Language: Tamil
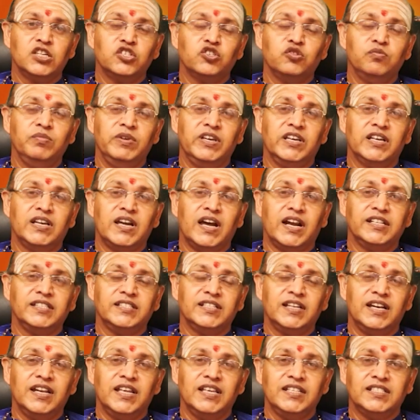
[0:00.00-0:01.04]
லக்ஷ்மிக்கு
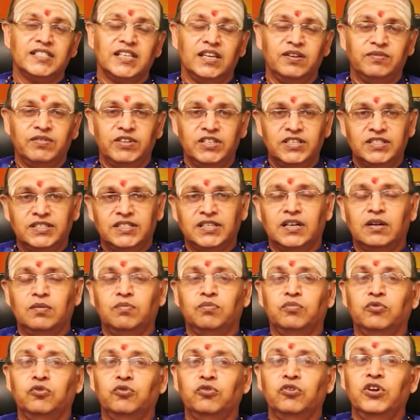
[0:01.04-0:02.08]
அர்ச்சனை செய்வது
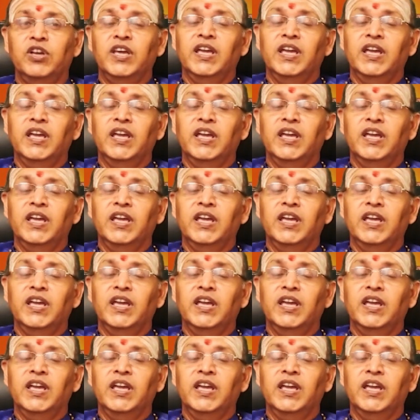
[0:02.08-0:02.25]
சிறப்பு